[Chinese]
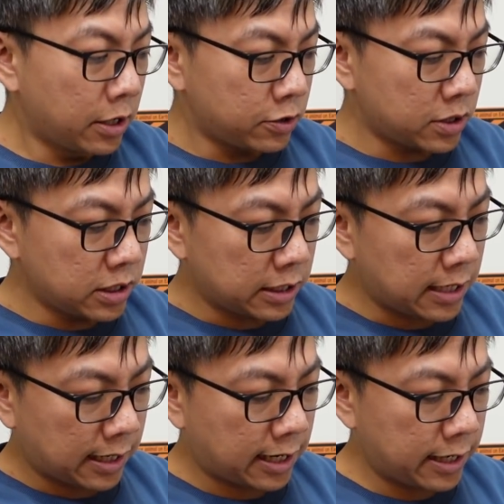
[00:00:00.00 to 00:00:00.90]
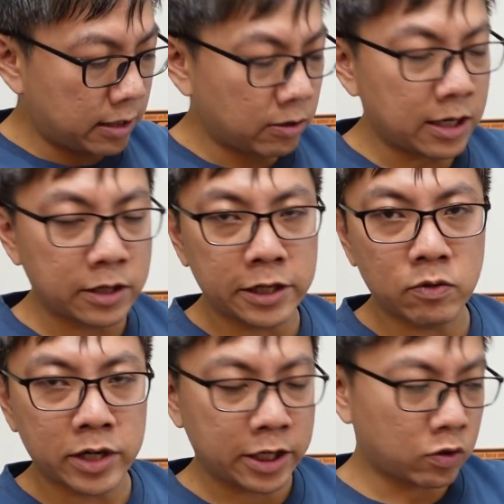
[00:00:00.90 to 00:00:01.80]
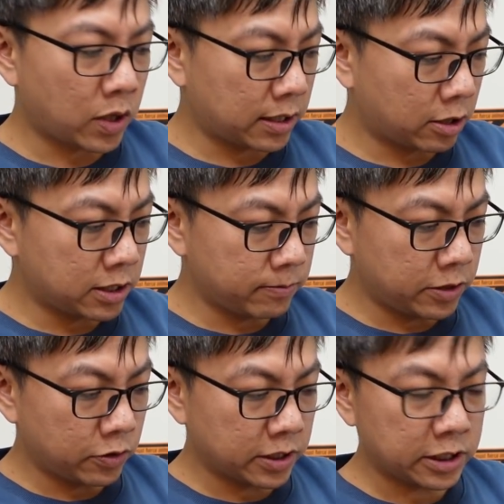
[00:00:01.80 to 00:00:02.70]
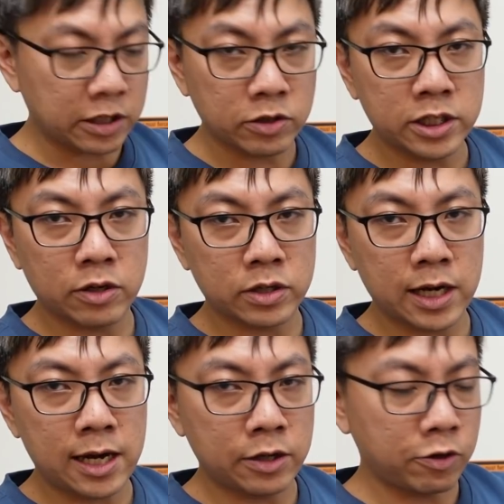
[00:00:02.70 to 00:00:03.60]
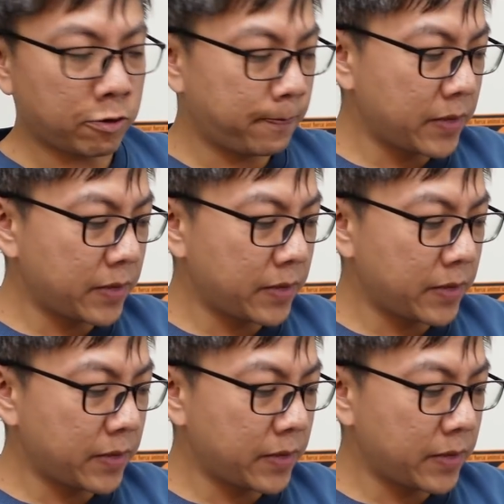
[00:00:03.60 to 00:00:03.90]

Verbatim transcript: 就是你打开到它的另外一段，然后这边有一个小小的按钮，